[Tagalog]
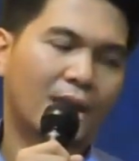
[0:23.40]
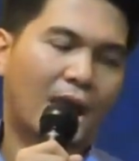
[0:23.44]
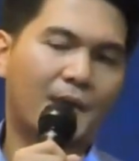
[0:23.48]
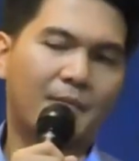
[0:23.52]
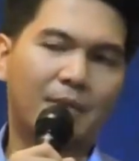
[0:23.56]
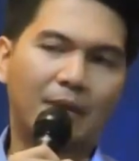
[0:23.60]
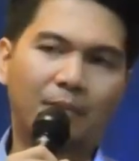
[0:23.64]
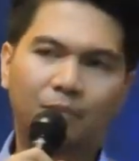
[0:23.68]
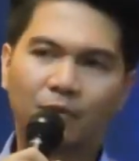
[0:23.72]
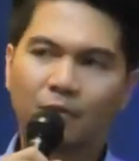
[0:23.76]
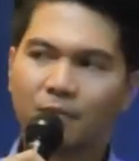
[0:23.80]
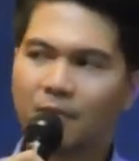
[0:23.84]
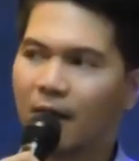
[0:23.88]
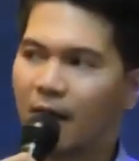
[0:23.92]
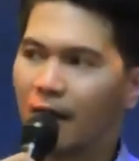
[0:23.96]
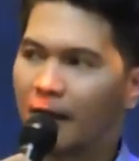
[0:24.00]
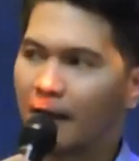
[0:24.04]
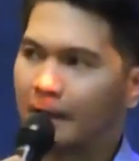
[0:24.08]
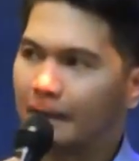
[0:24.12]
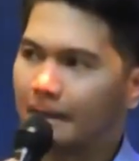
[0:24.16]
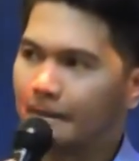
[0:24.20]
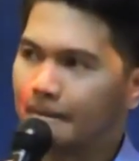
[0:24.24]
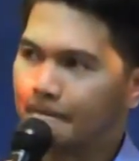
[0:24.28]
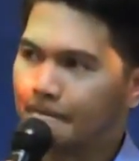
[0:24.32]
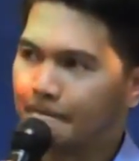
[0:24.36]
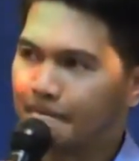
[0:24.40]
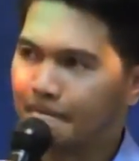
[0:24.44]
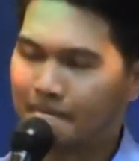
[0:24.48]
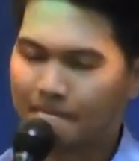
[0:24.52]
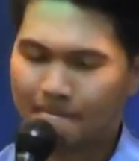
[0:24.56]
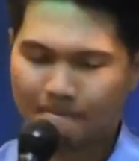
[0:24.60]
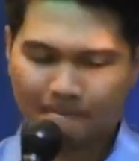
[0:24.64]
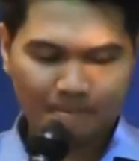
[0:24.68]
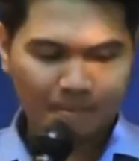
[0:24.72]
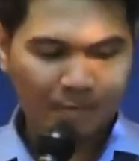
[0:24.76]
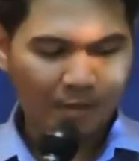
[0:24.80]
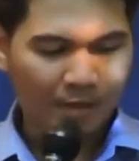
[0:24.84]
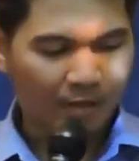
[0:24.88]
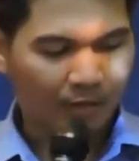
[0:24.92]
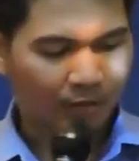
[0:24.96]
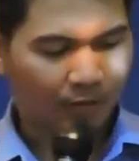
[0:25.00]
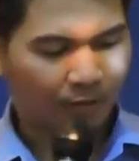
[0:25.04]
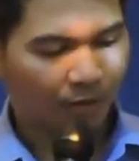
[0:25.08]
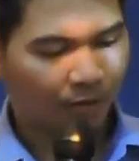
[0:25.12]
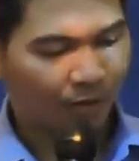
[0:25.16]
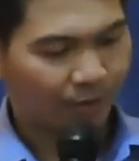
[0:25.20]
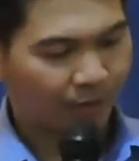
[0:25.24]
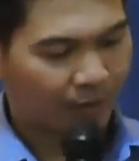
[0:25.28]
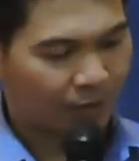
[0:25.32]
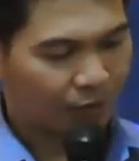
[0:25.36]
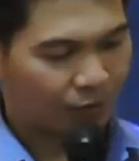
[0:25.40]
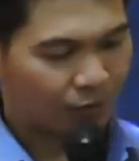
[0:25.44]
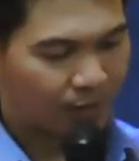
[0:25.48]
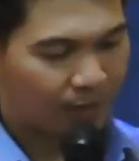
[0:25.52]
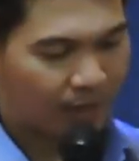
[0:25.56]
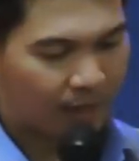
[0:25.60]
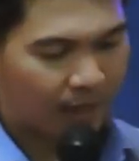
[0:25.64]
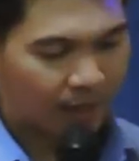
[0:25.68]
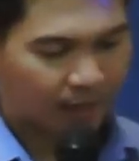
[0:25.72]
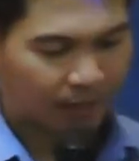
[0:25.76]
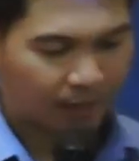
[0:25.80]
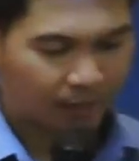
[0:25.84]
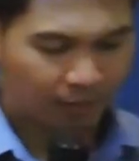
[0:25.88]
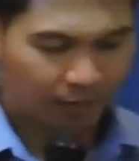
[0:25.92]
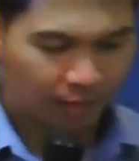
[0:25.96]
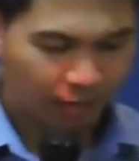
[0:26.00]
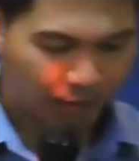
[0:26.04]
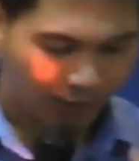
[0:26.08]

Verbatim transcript: Amen po ba? Glory to God.